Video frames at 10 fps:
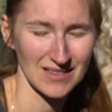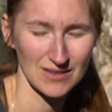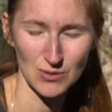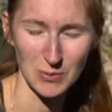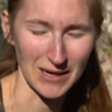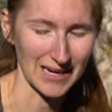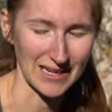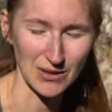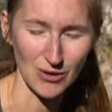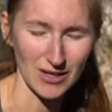Super
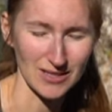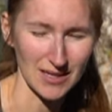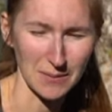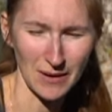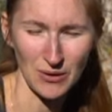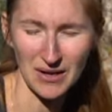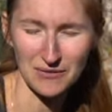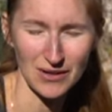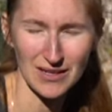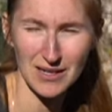kleiner Ort, aber auch
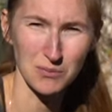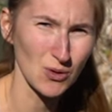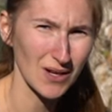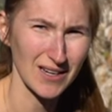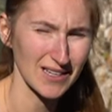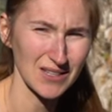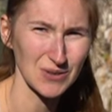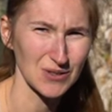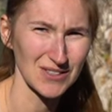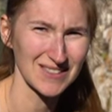einfach gemütlich
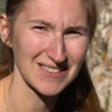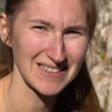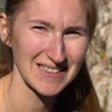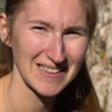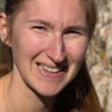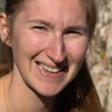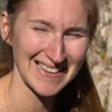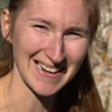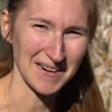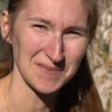und
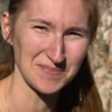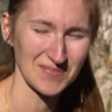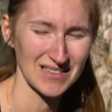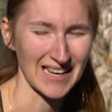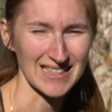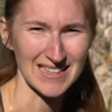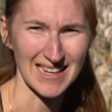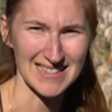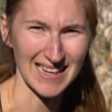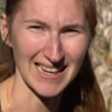ja, gestern
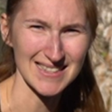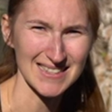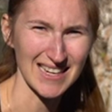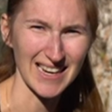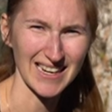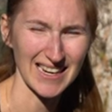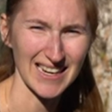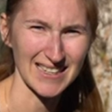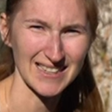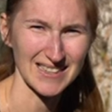hat es den ganzen Tag
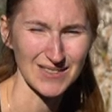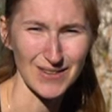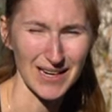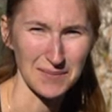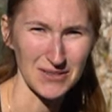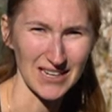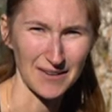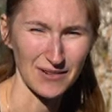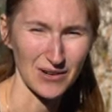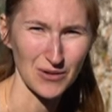geregnet, deswegen haben wir da
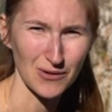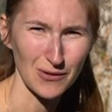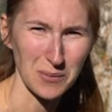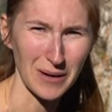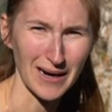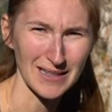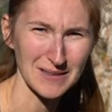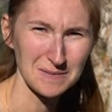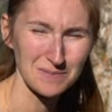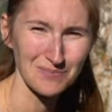einfach auch noch verbracht.